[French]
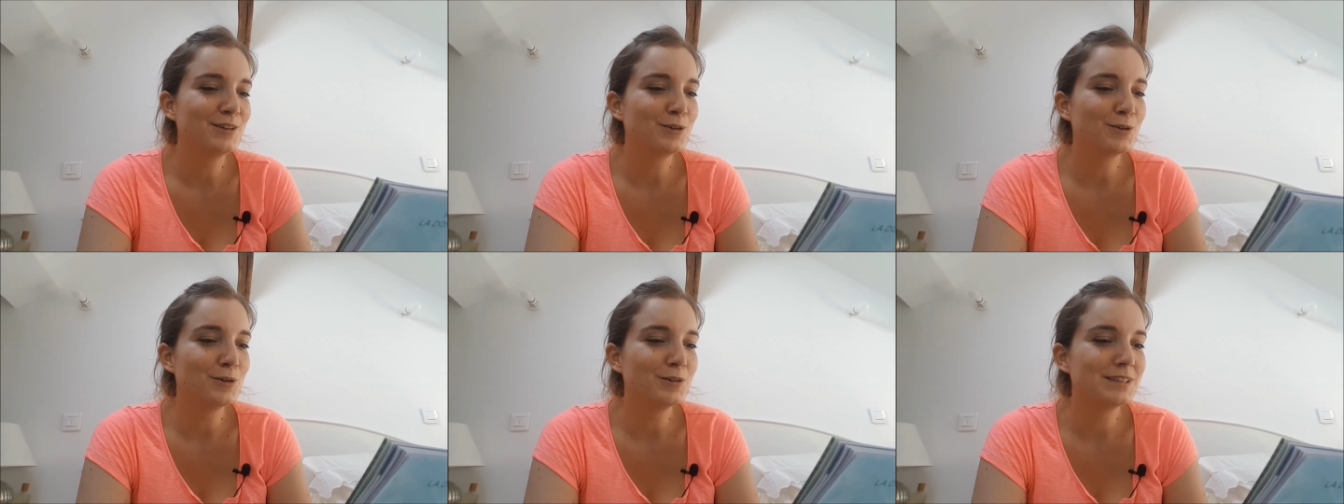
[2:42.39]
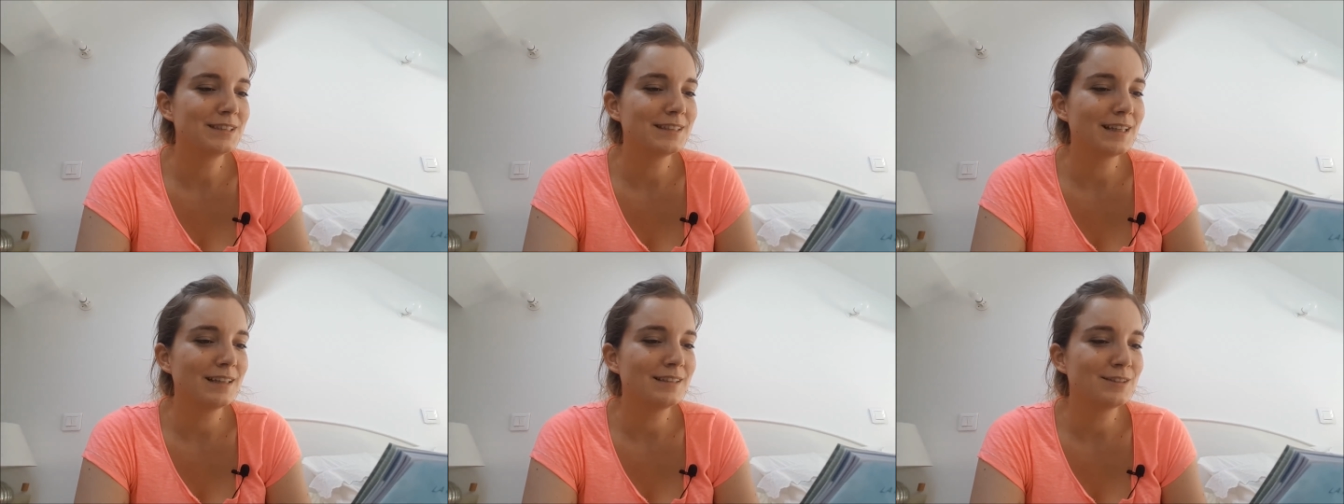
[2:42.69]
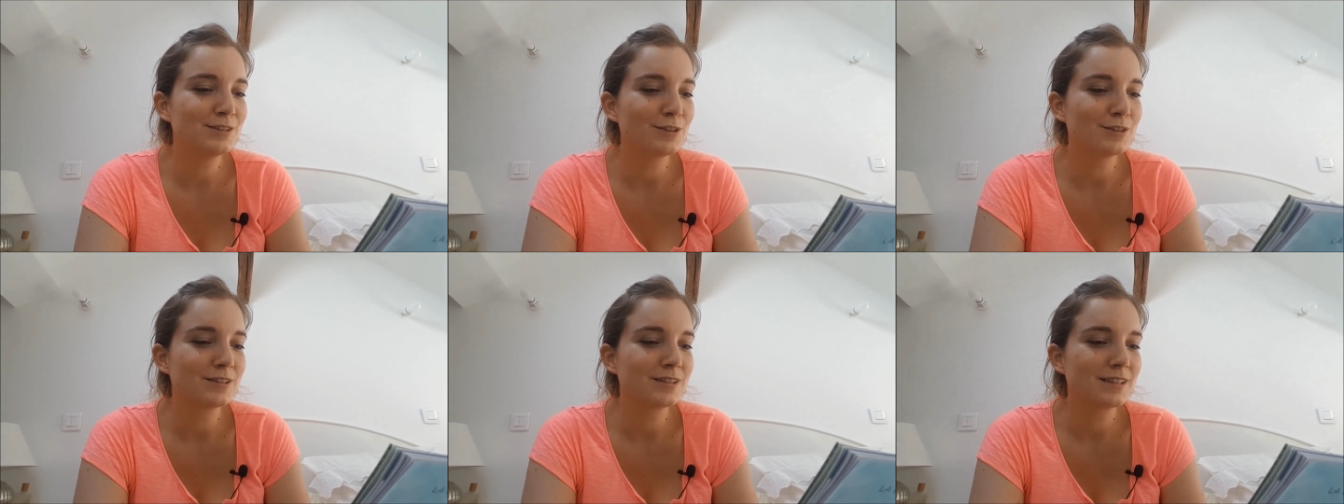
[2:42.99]
grossesse
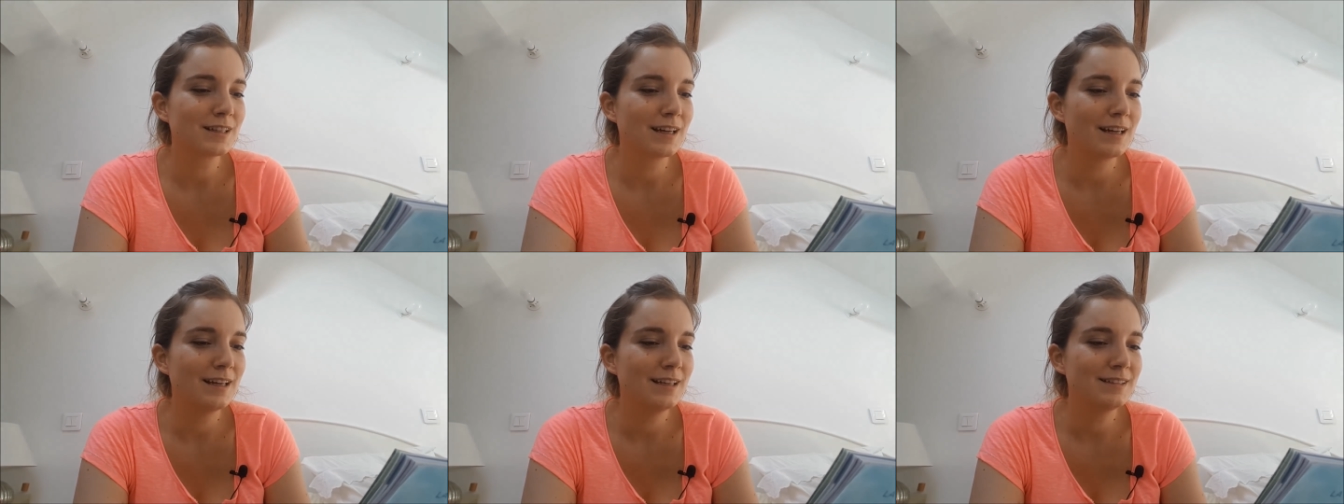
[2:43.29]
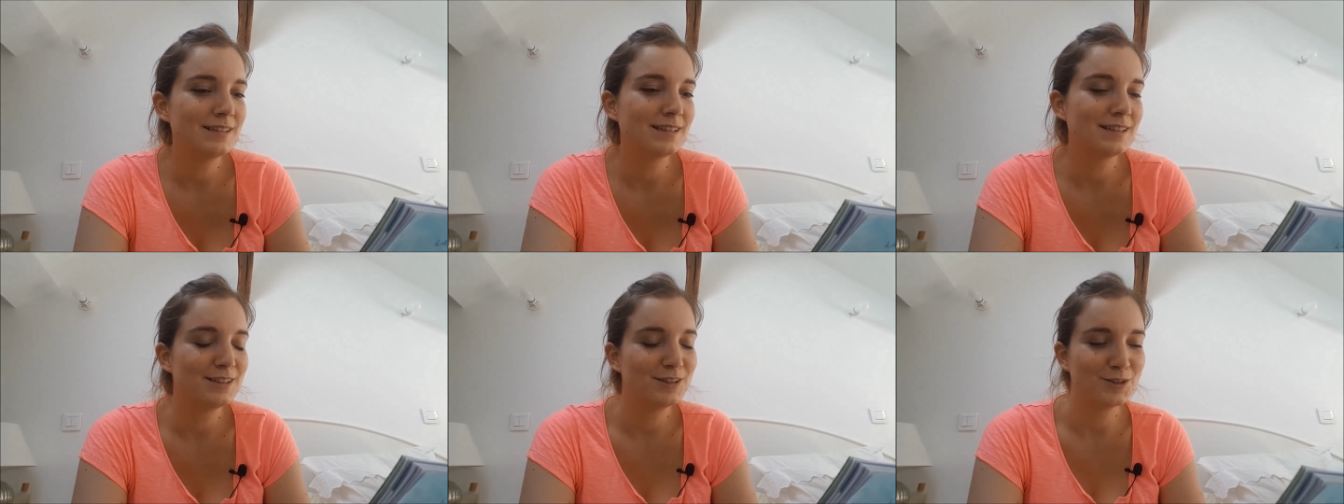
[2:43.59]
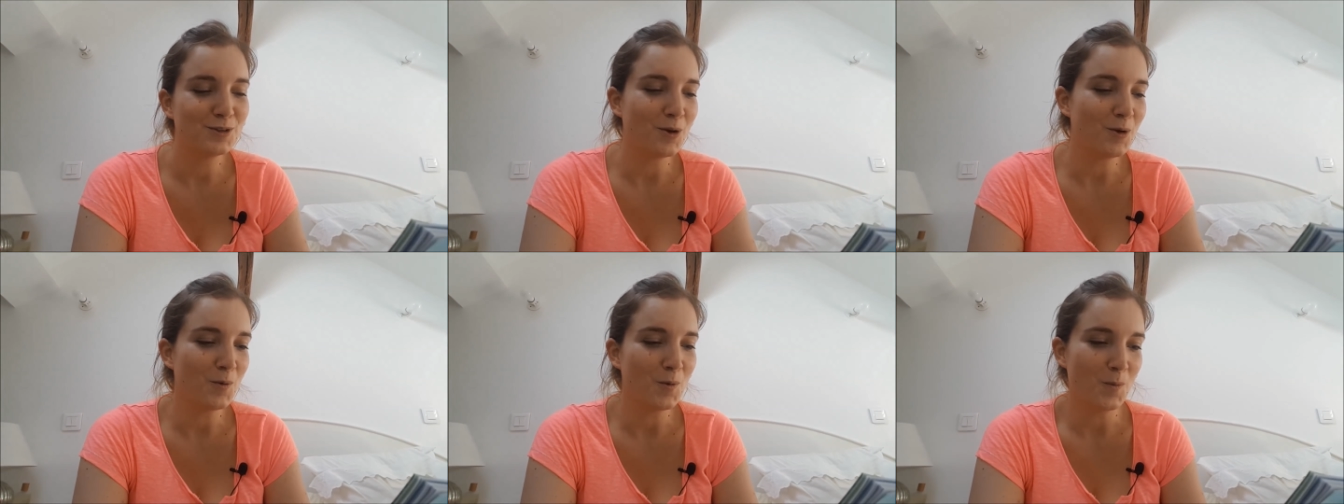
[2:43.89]
sans stress et
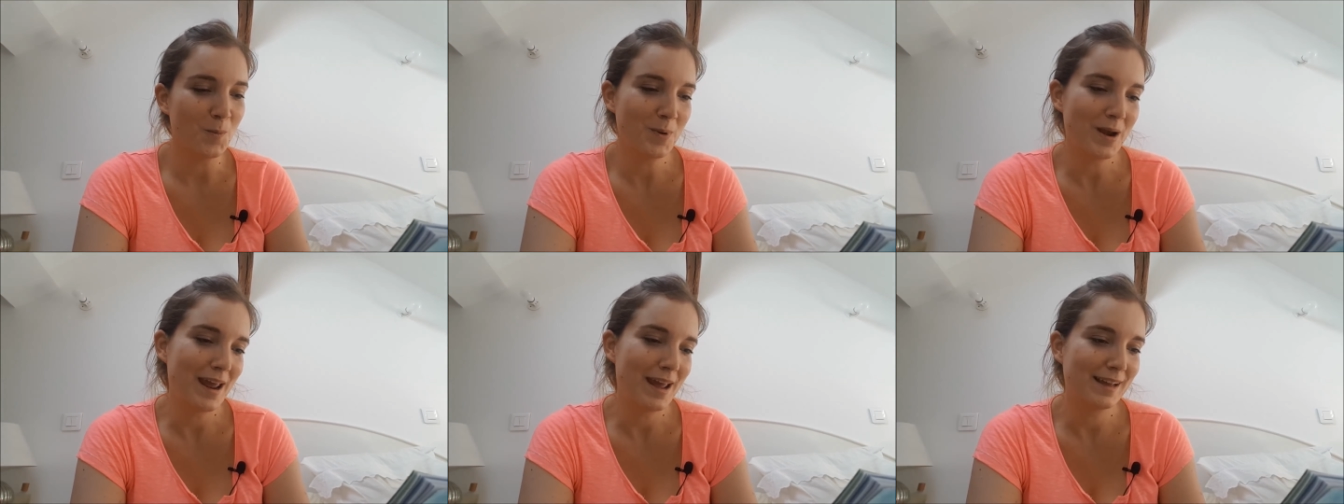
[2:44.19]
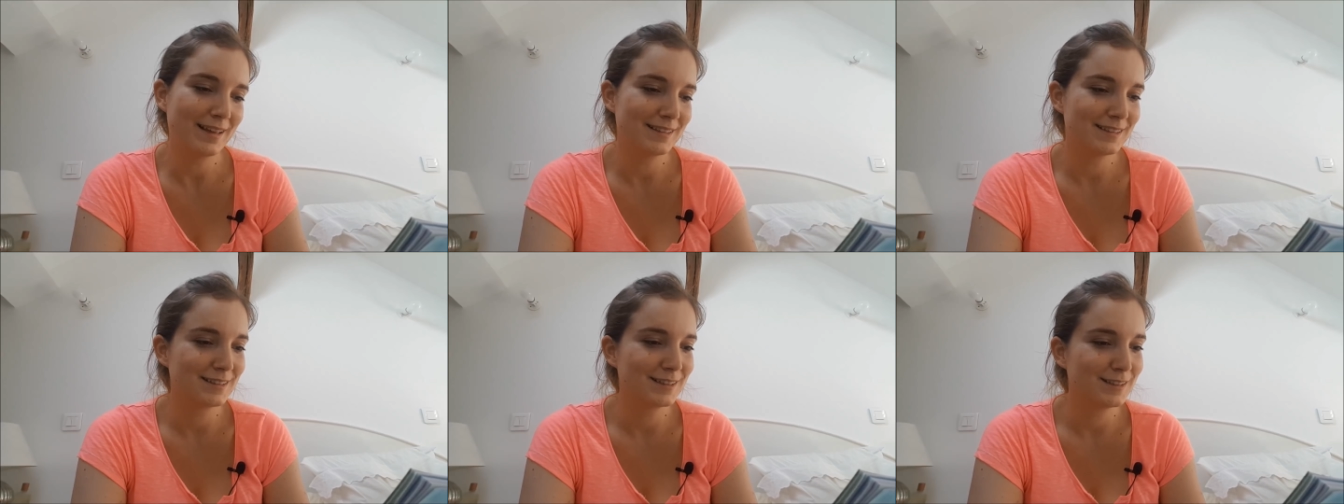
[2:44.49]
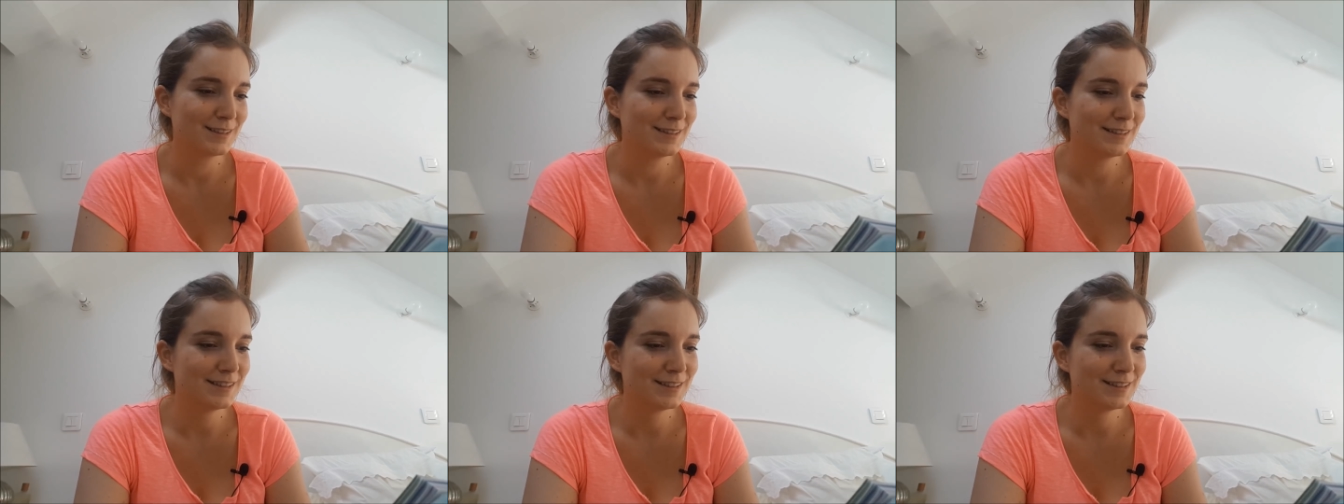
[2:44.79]
sans complexe.